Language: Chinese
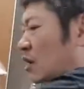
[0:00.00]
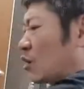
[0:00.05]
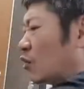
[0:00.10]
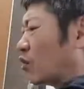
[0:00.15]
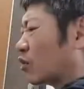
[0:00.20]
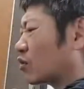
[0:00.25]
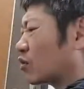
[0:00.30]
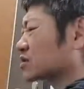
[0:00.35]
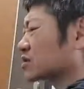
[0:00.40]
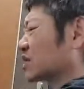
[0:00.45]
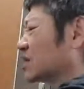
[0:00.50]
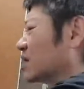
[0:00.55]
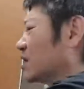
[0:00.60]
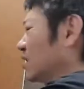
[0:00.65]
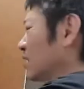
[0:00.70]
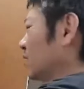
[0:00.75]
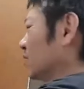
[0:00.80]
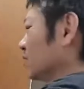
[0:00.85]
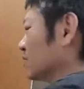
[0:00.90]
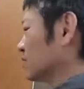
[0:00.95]
我讲真嘞
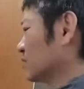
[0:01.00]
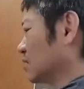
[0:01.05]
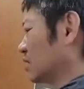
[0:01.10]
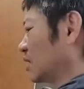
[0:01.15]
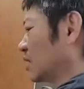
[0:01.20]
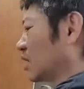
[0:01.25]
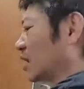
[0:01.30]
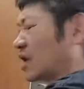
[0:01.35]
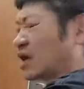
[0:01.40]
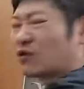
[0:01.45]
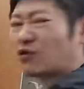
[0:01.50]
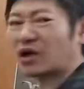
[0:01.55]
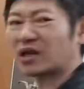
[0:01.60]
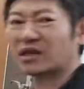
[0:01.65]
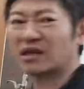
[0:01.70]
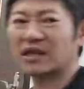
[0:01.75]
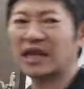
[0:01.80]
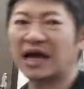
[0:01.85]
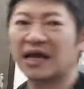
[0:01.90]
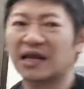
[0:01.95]
吼，迄
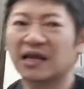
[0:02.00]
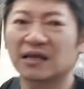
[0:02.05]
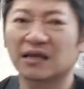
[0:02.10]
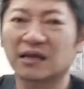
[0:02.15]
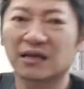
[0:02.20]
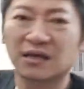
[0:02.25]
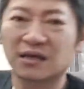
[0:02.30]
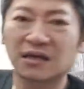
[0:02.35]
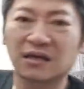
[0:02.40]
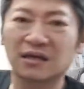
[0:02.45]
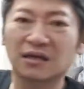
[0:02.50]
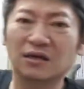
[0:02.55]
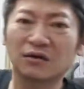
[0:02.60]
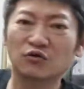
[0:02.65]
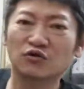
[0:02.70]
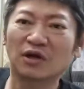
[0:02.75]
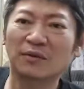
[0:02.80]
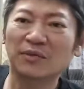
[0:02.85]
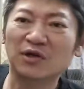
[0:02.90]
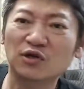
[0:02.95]
款来，
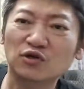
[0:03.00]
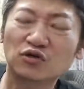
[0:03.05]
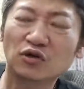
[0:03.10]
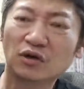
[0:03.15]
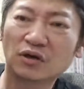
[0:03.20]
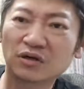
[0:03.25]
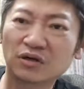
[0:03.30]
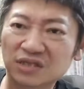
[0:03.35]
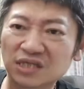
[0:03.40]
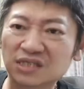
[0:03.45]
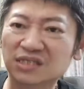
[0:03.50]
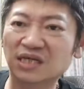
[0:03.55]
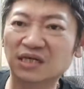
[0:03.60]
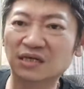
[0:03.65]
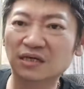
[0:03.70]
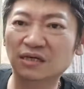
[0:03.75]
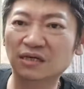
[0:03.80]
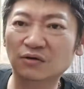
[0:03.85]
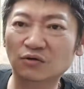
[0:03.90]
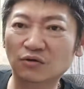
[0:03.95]
有人要绿豆哦，谢。
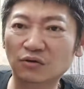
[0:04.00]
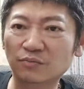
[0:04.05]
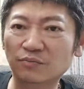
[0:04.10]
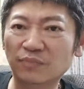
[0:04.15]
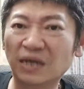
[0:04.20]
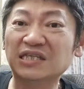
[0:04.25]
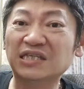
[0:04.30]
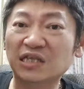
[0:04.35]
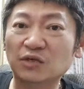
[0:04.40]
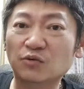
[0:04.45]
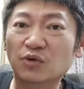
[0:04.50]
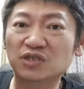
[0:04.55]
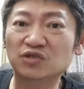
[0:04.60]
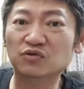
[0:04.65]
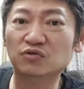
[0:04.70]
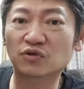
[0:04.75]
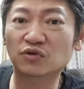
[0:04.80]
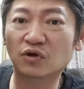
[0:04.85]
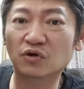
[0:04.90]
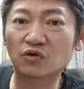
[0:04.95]
反正因为我
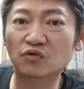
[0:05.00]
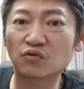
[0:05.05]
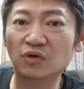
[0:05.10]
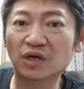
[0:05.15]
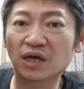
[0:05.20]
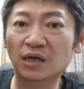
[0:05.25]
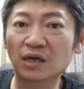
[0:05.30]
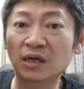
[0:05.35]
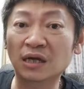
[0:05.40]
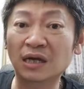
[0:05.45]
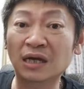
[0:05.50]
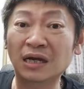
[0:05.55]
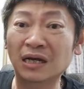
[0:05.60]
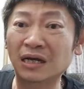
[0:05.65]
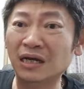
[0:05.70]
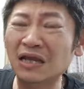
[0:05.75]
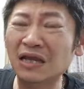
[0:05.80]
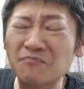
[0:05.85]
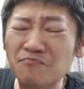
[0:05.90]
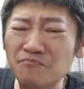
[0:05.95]
想投入的，
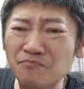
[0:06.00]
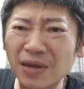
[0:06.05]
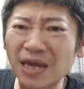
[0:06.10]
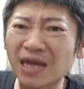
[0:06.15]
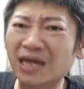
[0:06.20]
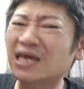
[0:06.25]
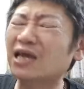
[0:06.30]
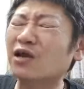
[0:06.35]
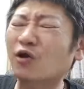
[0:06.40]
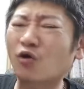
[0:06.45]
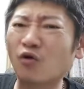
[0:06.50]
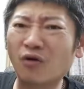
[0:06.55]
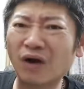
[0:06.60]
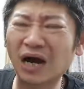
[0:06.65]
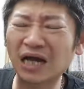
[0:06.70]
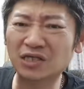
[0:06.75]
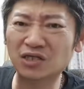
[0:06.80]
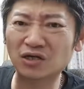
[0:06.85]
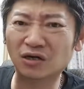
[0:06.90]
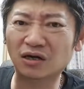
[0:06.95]
恁爸去看
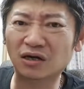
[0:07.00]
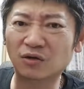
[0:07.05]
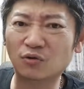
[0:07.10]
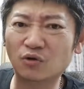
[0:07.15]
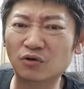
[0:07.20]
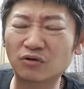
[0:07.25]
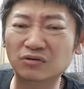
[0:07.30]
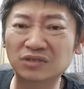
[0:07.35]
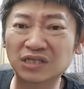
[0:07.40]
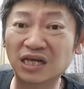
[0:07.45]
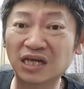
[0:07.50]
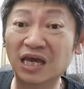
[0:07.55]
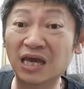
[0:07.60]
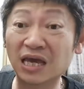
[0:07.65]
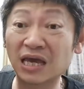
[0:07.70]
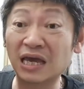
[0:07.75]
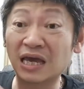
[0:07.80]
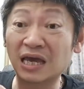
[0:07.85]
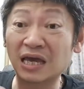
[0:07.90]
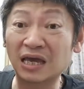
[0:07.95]
迄种的，我讲真，
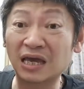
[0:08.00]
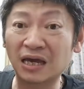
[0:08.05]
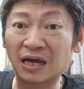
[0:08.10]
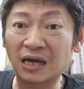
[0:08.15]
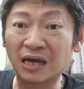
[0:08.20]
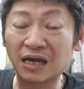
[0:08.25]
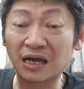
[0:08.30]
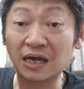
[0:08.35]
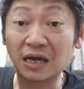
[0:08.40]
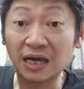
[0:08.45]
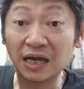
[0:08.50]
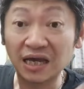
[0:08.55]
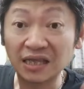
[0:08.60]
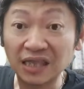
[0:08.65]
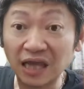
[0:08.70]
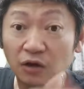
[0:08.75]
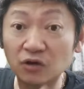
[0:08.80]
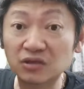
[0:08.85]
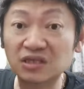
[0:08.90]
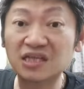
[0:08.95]
迄
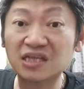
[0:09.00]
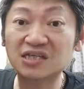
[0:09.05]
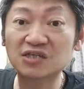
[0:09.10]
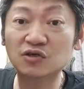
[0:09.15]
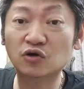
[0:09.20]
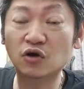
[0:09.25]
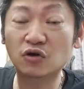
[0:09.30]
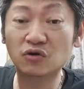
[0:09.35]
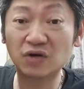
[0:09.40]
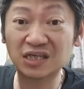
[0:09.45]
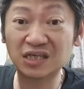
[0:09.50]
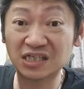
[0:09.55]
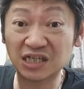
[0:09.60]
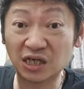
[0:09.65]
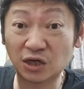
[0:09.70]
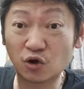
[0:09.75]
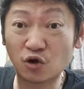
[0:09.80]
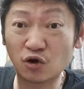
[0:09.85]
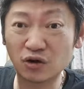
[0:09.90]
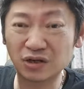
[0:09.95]
台湾电视购，
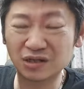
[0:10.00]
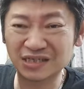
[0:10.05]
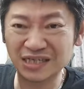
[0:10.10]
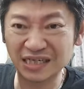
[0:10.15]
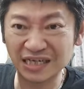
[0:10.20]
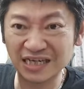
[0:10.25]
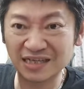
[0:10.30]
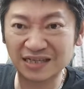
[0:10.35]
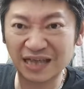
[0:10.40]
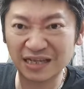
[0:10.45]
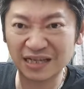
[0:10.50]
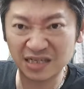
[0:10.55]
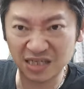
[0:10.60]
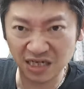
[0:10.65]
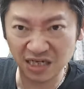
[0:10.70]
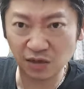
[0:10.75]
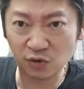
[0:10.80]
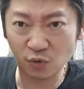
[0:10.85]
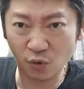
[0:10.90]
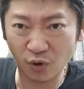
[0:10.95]
迄一年赚
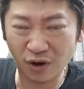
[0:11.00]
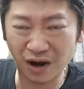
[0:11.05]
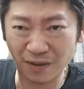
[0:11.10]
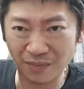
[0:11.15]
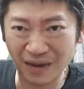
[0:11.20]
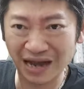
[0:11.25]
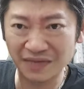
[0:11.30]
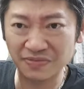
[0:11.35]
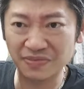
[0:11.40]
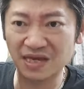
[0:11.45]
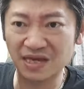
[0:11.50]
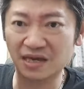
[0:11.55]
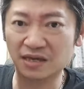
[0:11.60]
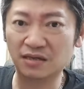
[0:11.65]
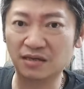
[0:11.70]
1000多万呢，